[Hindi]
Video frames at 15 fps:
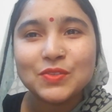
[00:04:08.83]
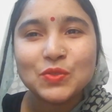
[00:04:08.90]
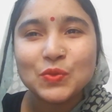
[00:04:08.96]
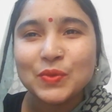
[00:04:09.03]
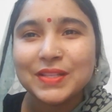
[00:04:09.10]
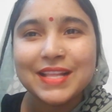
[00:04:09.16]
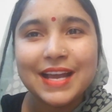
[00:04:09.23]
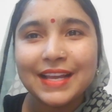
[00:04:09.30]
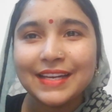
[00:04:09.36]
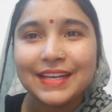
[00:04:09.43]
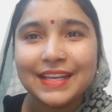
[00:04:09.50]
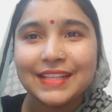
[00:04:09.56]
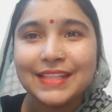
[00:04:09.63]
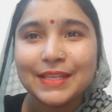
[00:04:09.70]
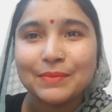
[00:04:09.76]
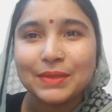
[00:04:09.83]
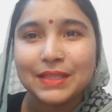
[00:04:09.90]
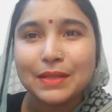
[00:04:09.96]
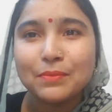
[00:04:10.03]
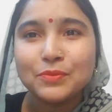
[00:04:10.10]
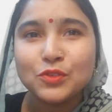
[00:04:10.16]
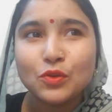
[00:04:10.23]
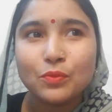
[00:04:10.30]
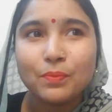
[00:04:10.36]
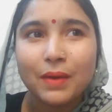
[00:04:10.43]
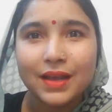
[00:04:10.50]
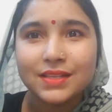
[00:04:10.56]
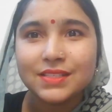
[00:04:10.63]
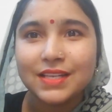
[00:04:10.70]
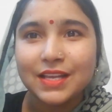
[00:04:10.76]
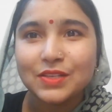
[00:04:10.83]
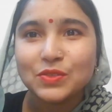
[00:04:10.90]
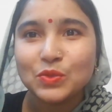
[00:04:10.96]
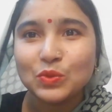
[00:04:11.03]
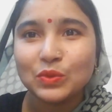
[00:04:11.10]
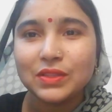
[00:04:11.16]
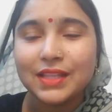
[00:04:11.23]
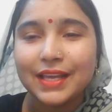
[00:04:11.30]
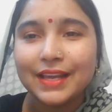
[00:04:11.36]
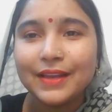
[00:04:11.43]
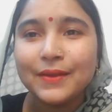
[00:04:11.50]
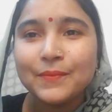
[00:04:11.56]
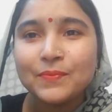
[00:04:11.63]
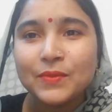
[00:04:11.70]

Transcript: सुविधाएं नहीं थी मतलब जो पास के स्कूल थे